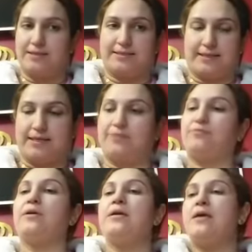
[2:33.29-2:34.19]
التعريف
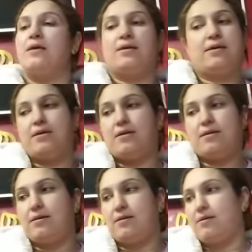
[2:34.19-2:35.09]

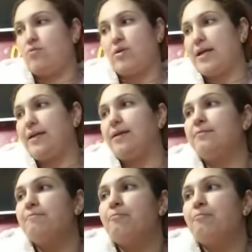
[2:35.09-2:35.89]
آه والله الا